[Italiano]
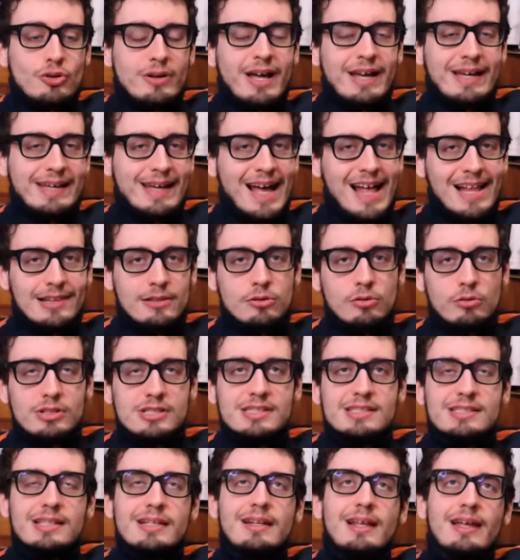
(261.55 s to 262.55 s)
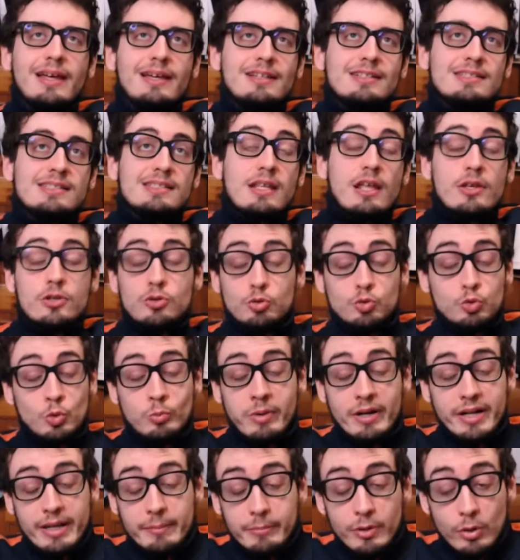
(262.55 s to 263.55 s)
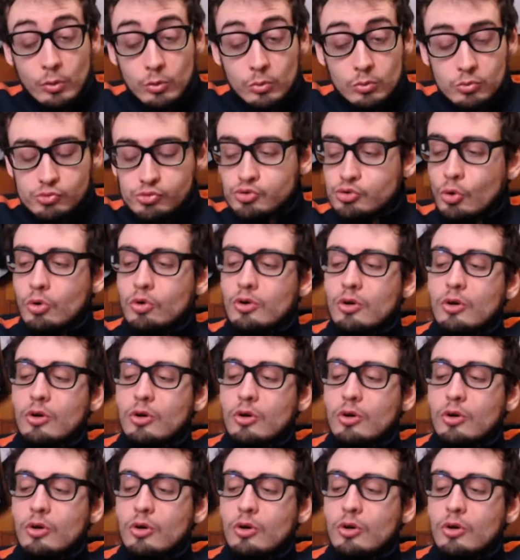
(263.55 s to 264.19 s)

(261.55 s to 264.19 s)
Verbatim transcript: a caldo in stile, in stile youtuber che però non sono.